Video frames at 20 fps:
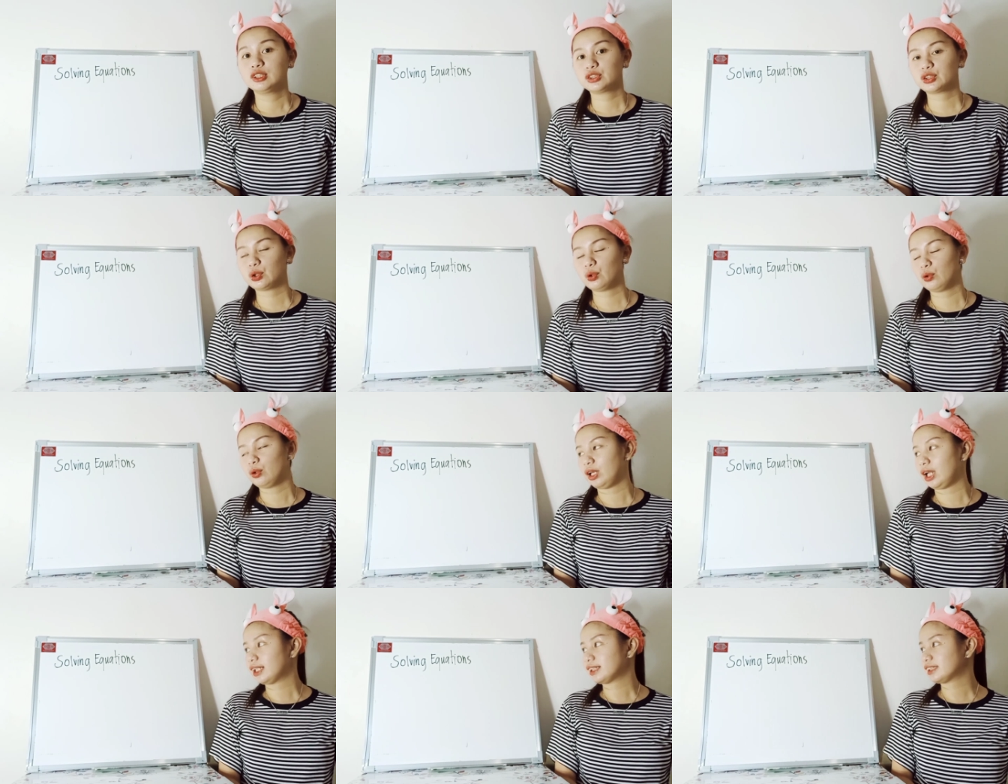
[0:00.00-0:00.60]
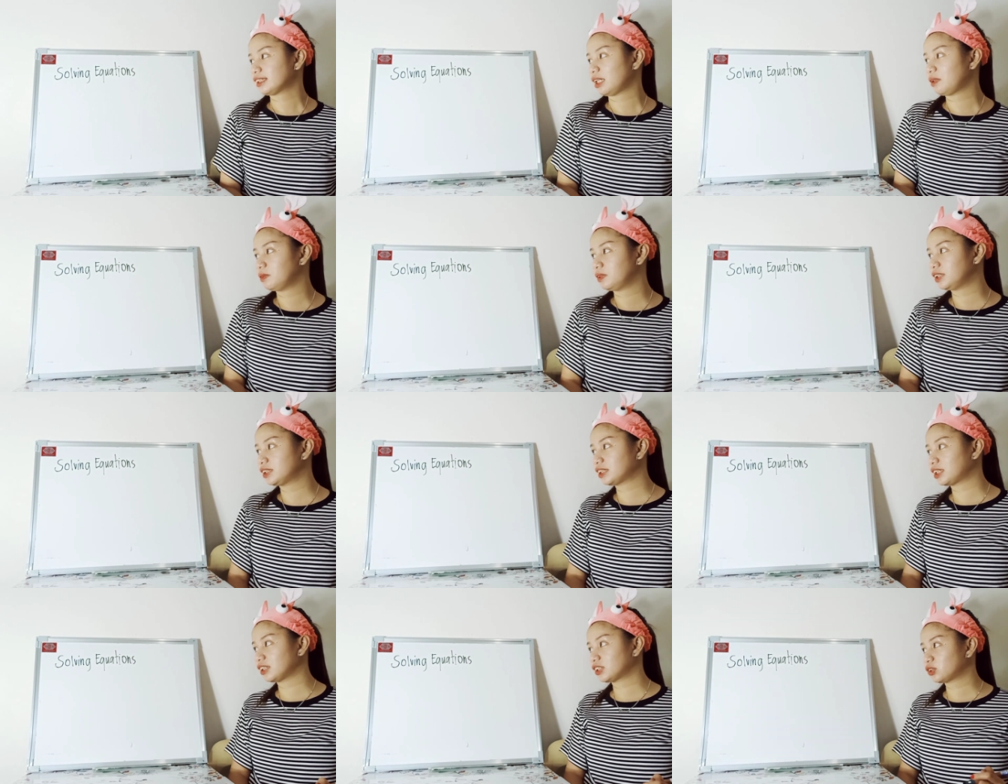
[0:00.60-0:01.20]
So, last time,
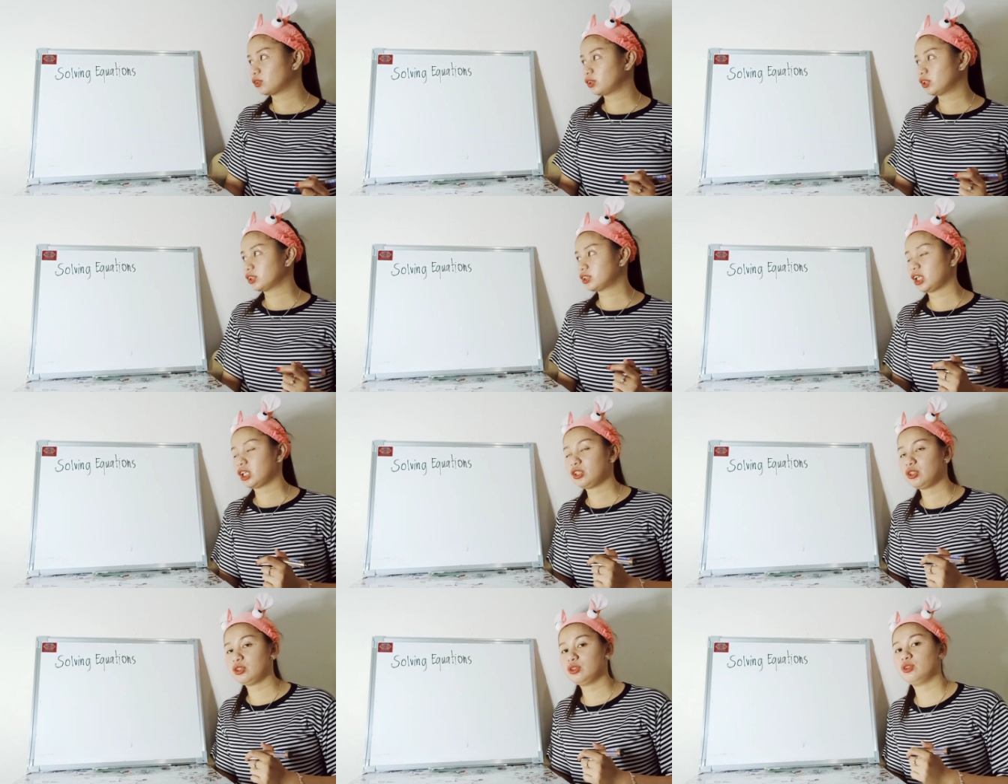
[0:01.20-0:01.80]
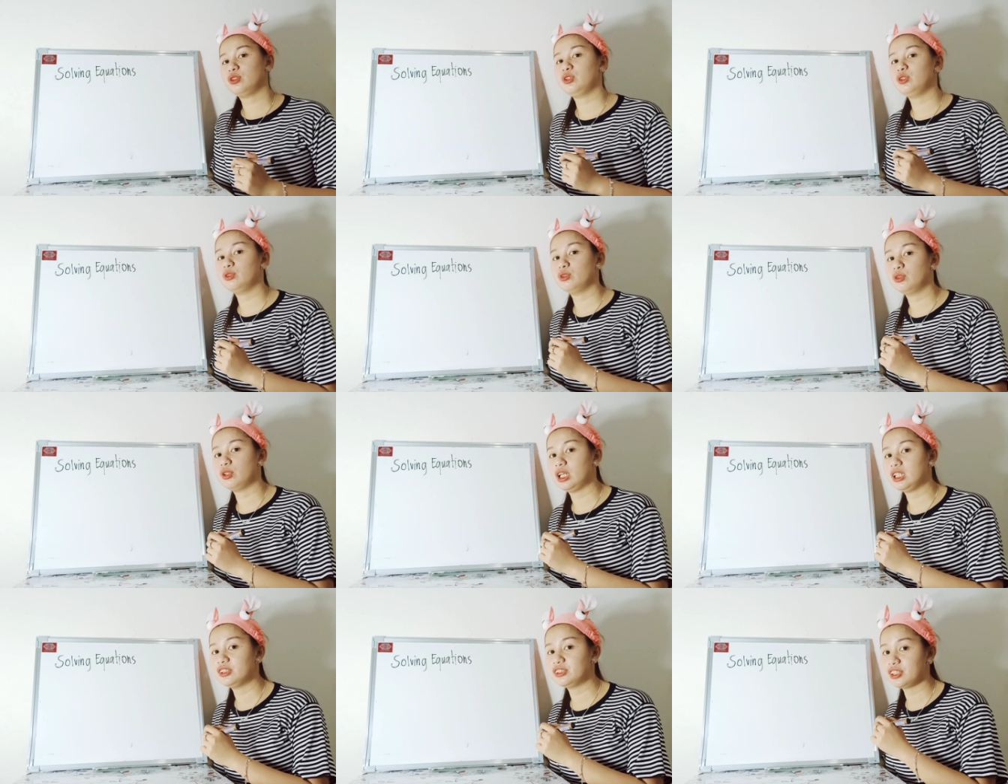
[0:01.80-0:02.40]
discuss ko na sa inyo
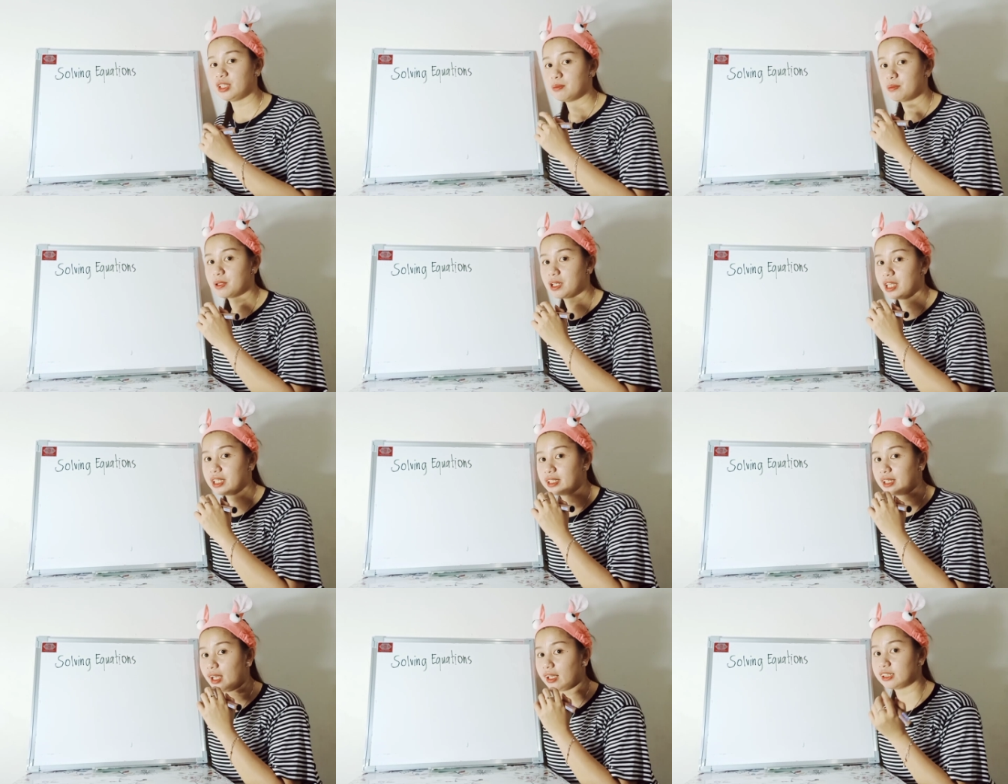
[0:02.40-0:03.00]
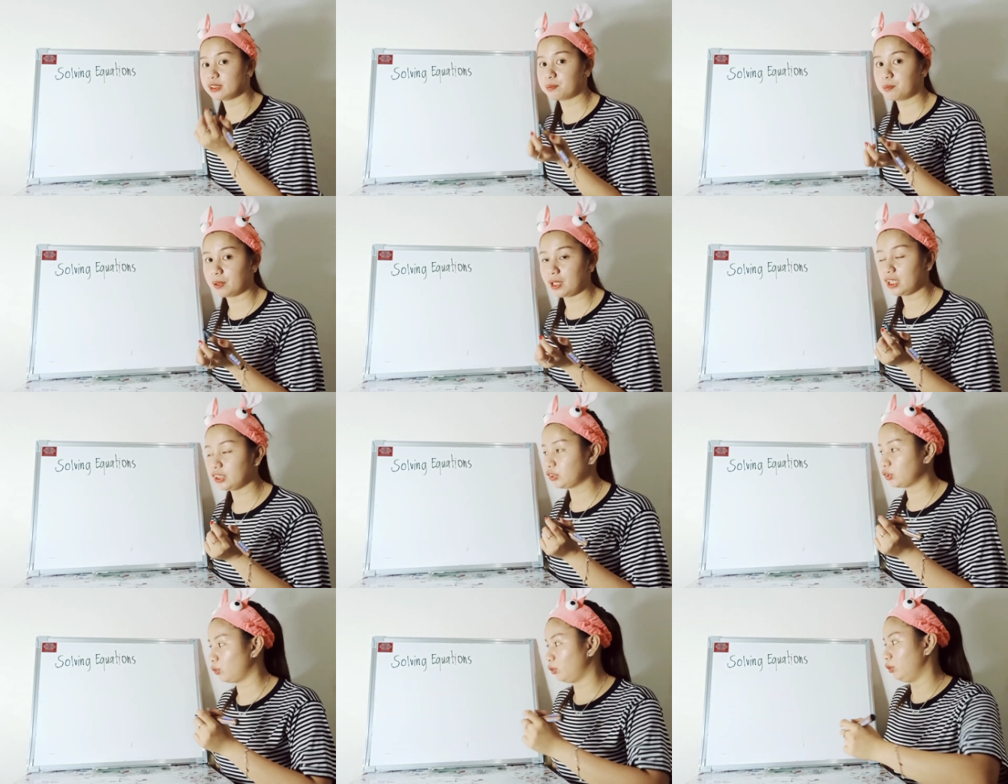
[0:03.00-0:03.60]
yung algebraic
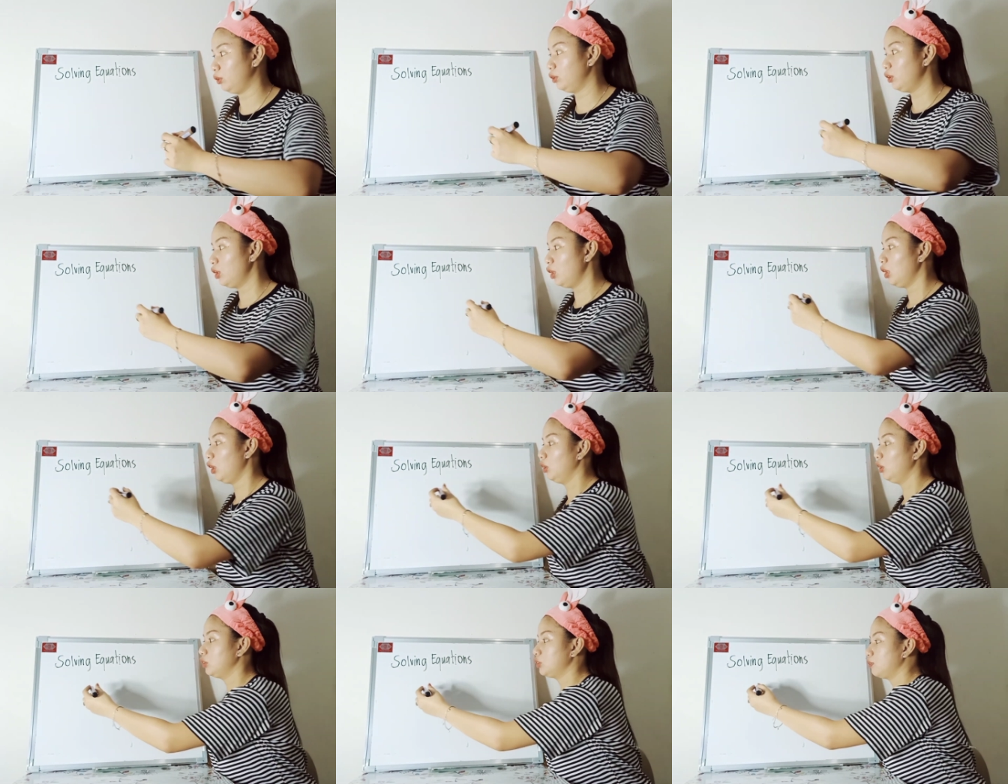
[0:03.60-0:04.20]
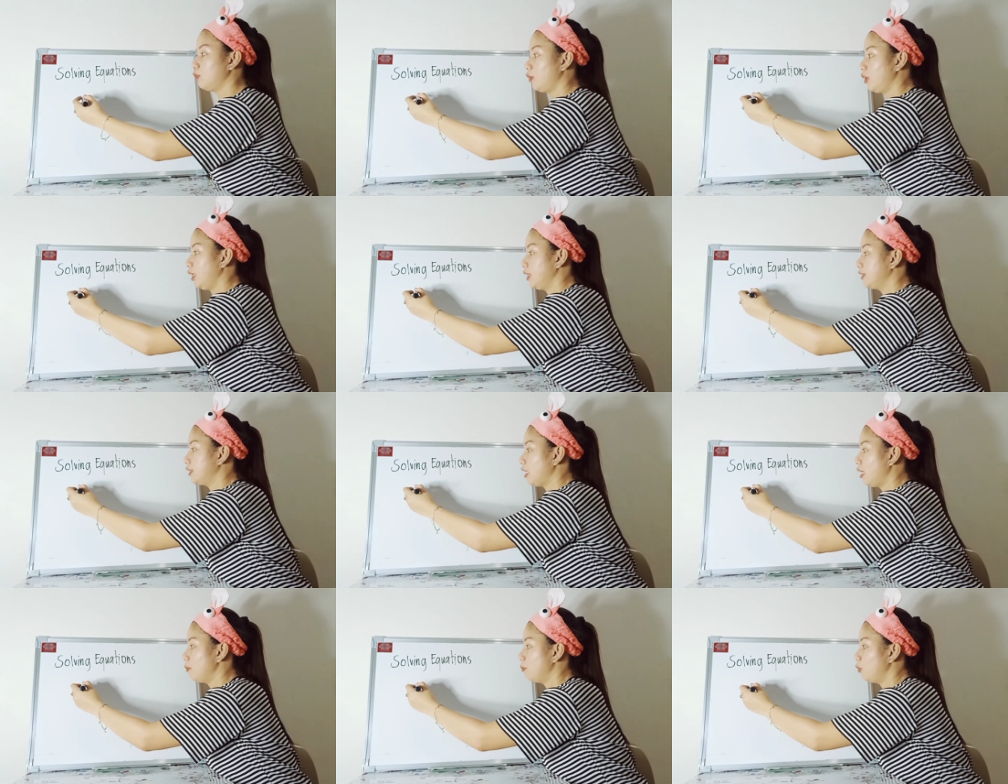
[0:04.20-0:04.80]
expression. So, for
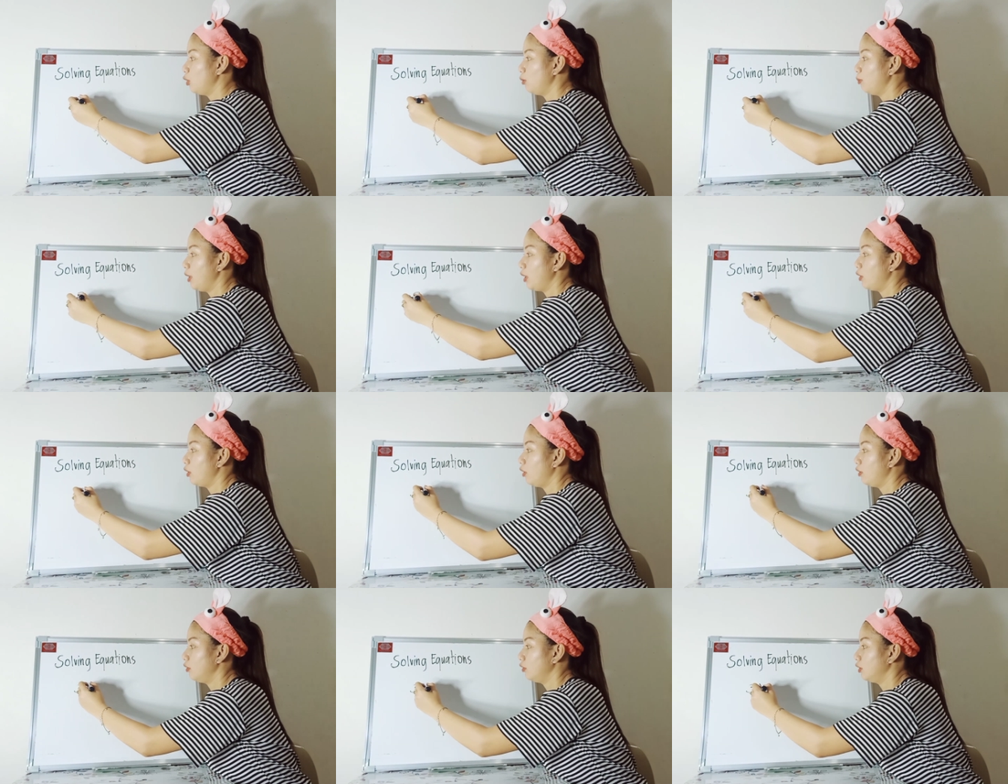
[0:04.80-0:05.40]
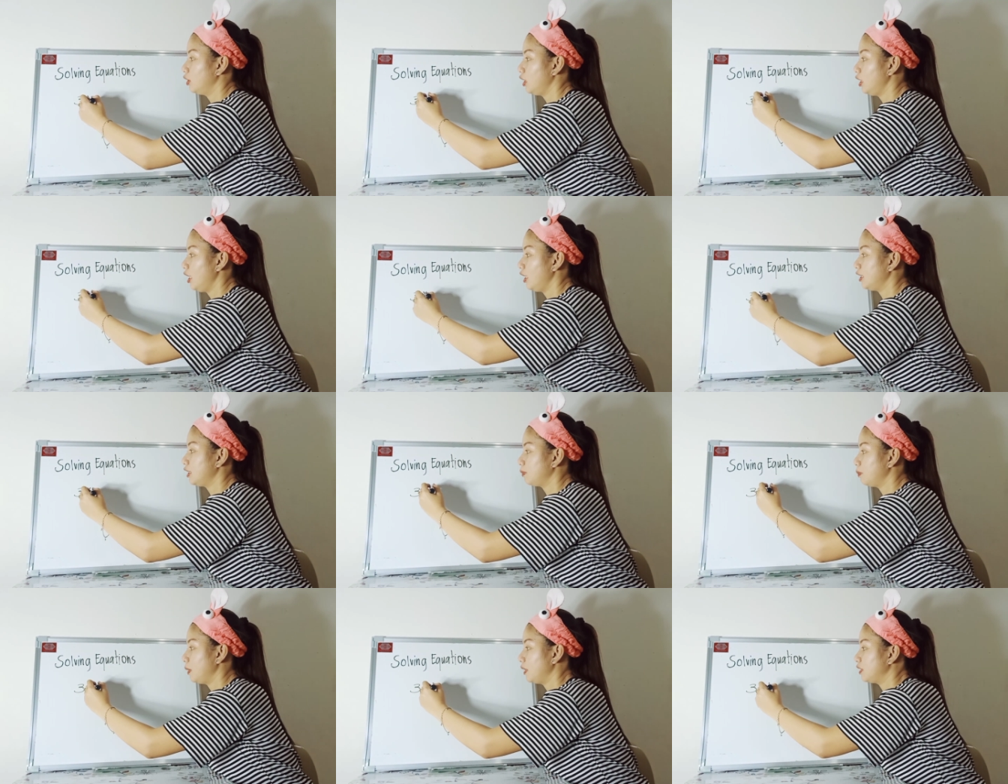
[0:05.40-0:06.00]
example, meron akong
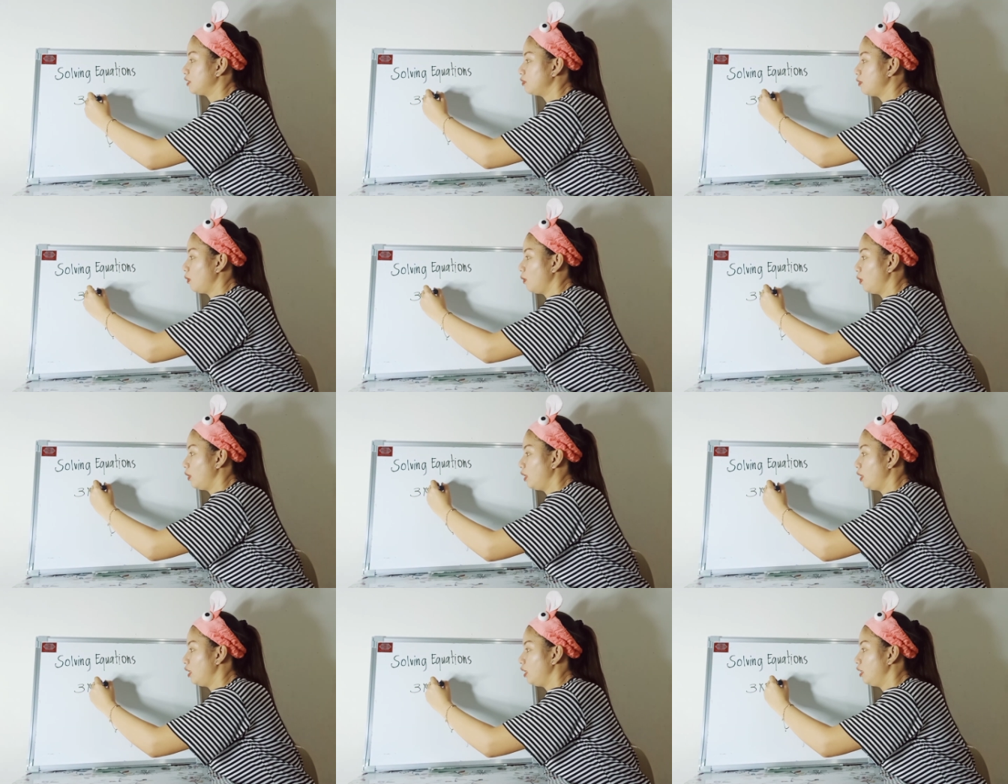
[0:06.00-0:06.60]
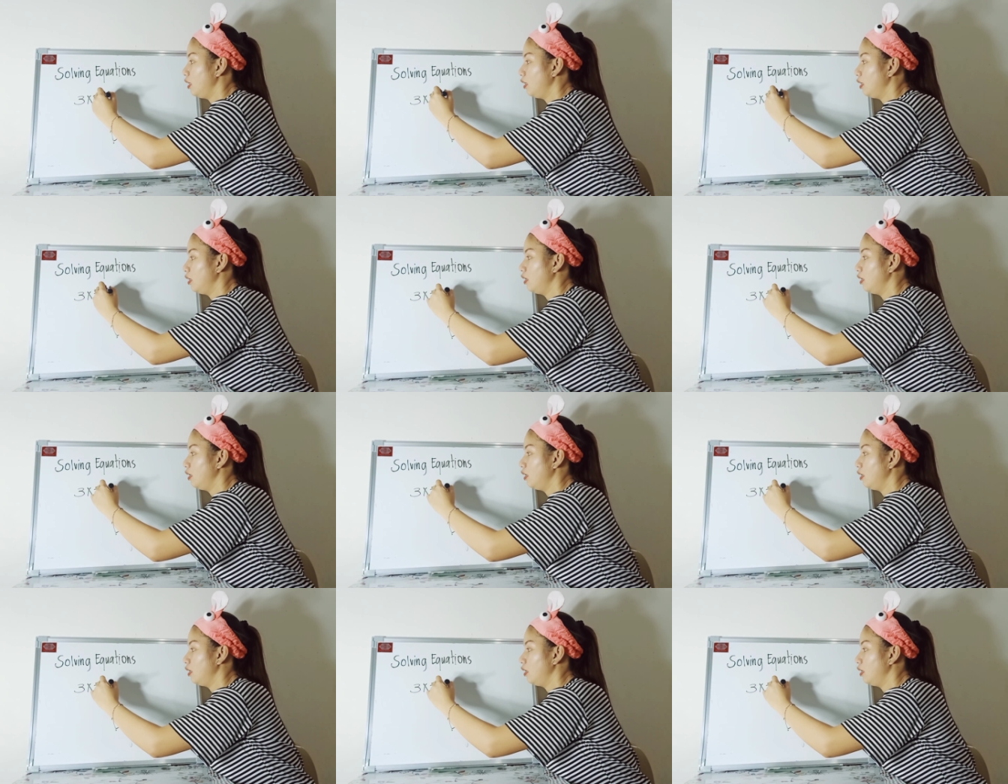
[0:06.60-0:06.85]
3x plus 4.